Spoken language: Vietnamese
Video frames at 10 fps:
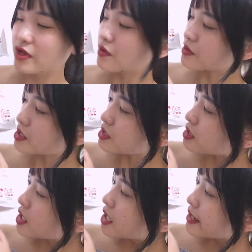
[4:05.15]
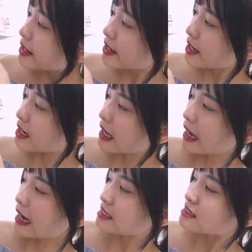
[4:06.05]
Ví dụ như cái này là
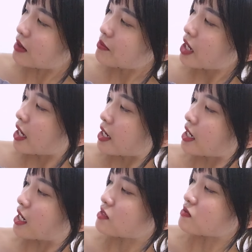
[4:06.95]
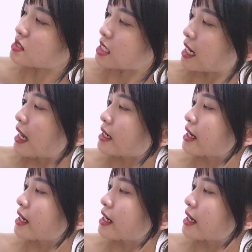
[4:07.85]
ăn sống nè, cái này là trộn salad,